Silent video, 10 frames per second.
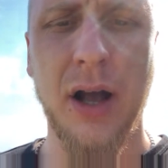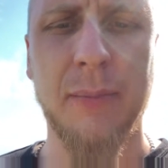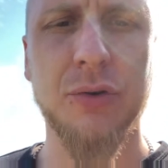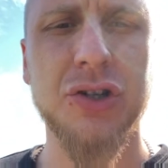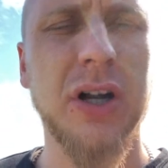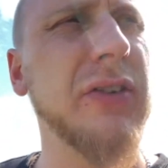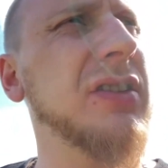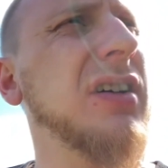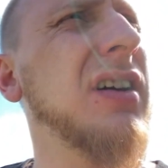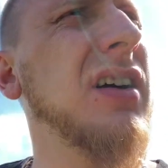a może
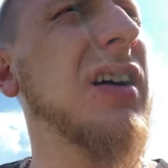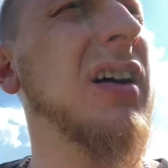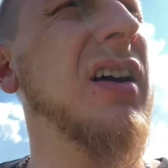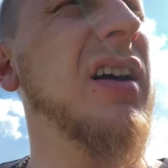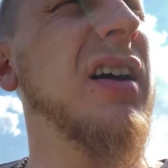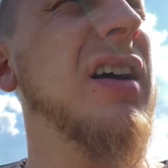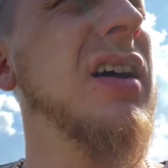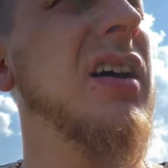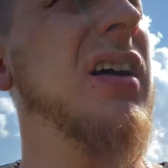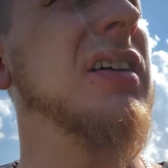nawet
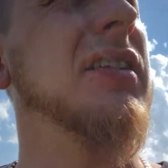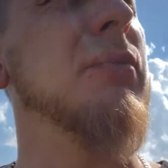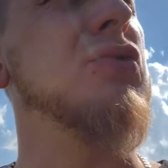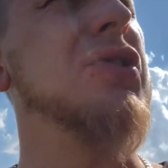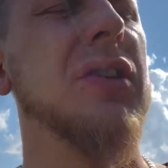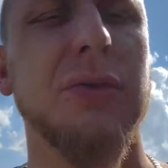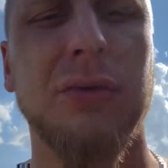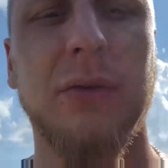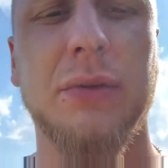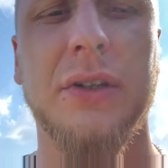na burzę
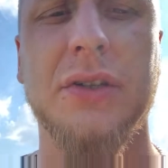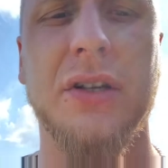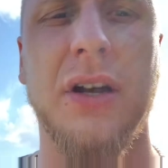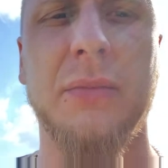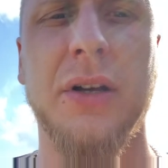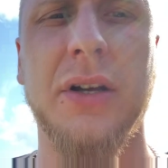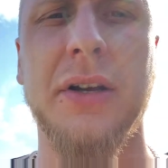niedługo ponarzekamy.